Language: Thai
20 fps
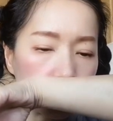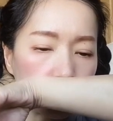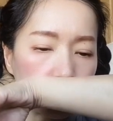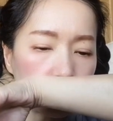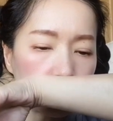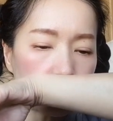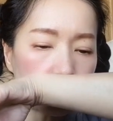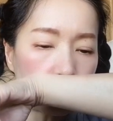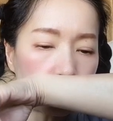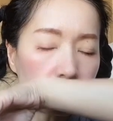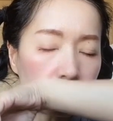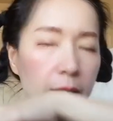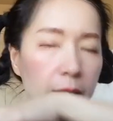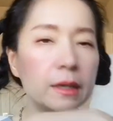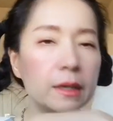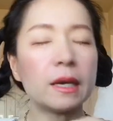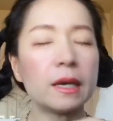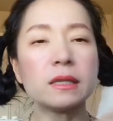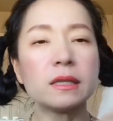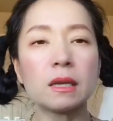ของอัน
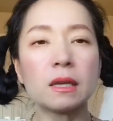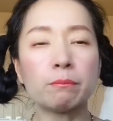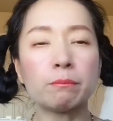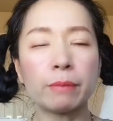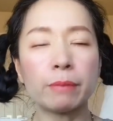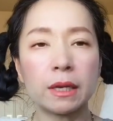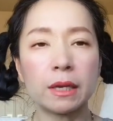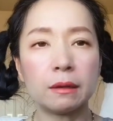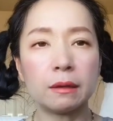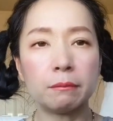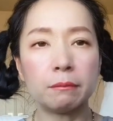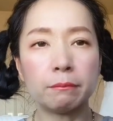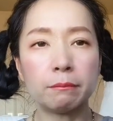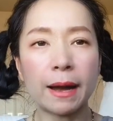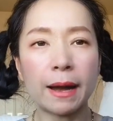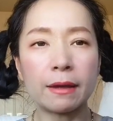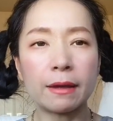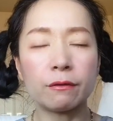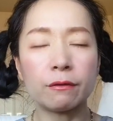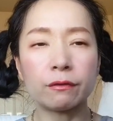เนี้ยจะเป็นใบ
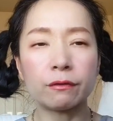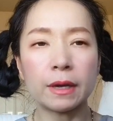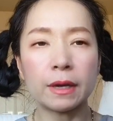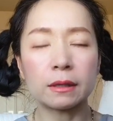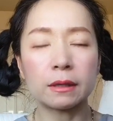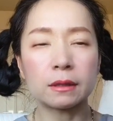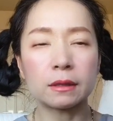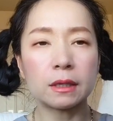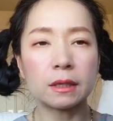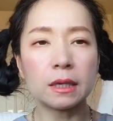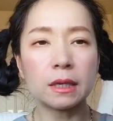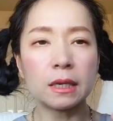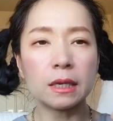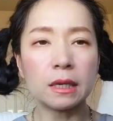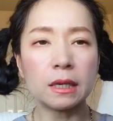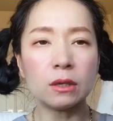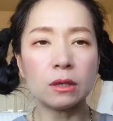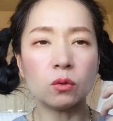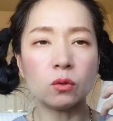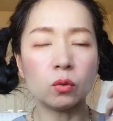ฟิกที่
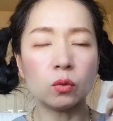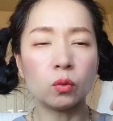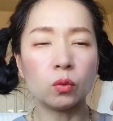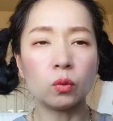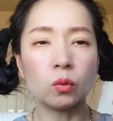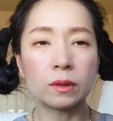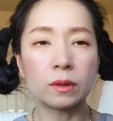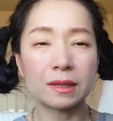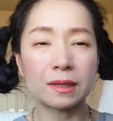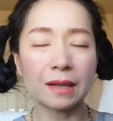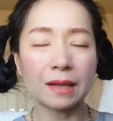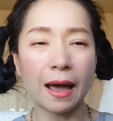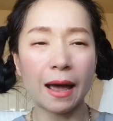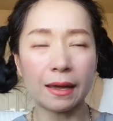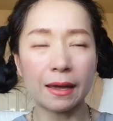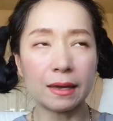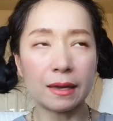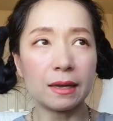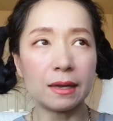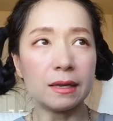ดูใส
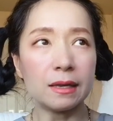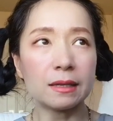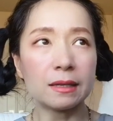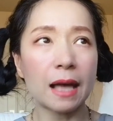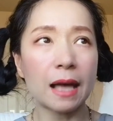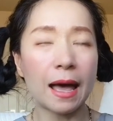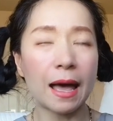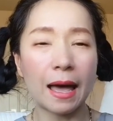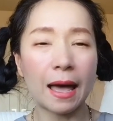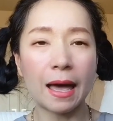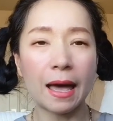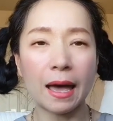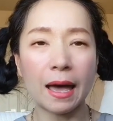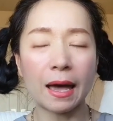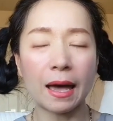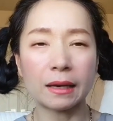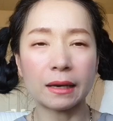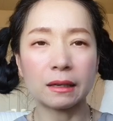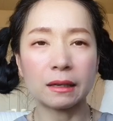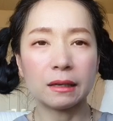สะอา
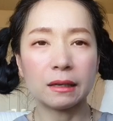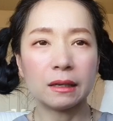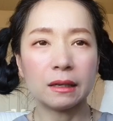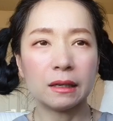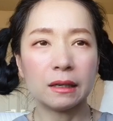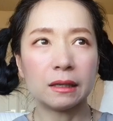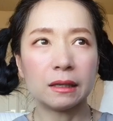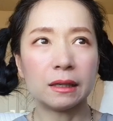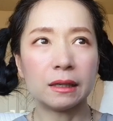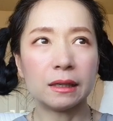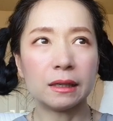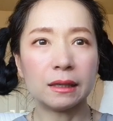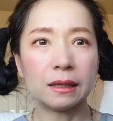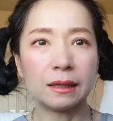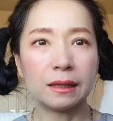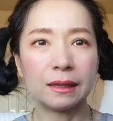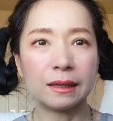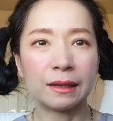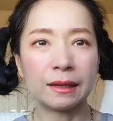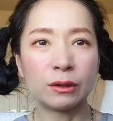ดเอ่
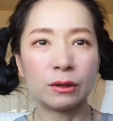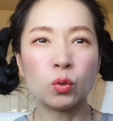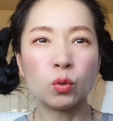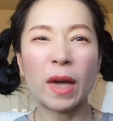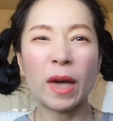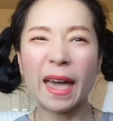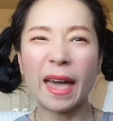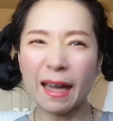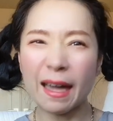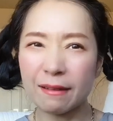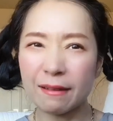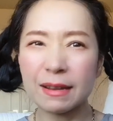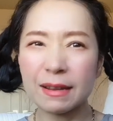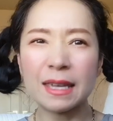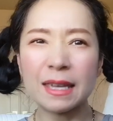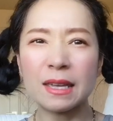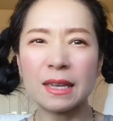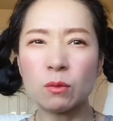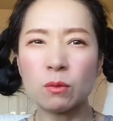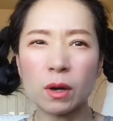อดูแอ
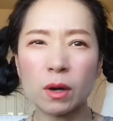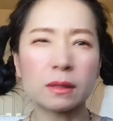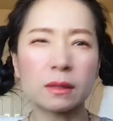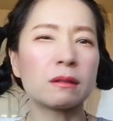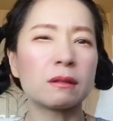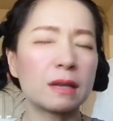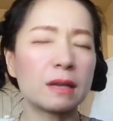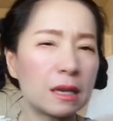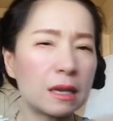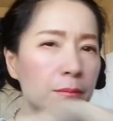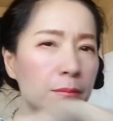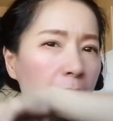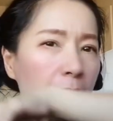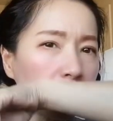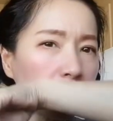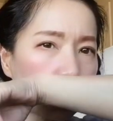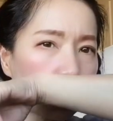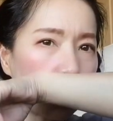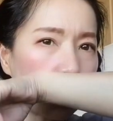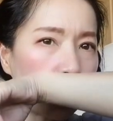รี่วอเทอรี่มาก
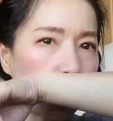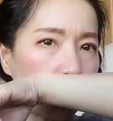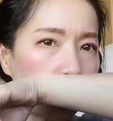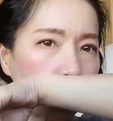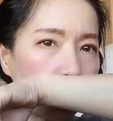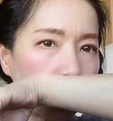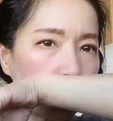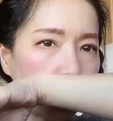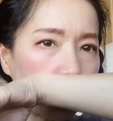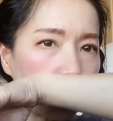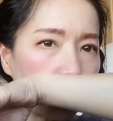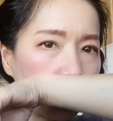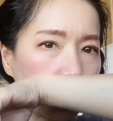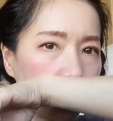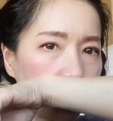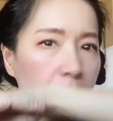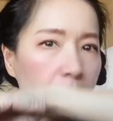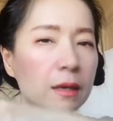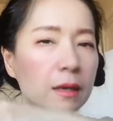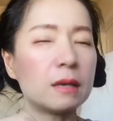กว่าค่ะ
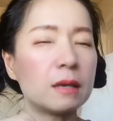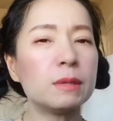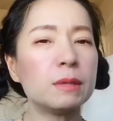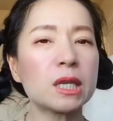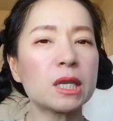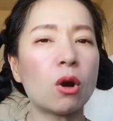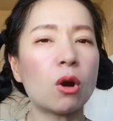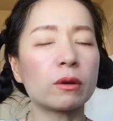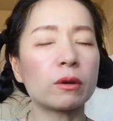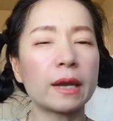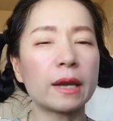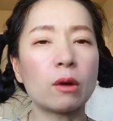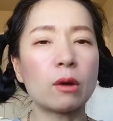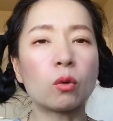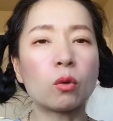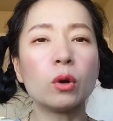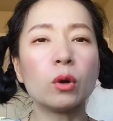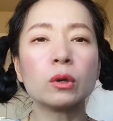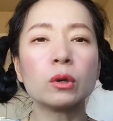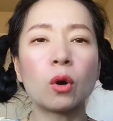อันนี้มันจะออกแนว
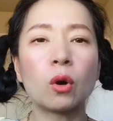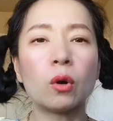ข้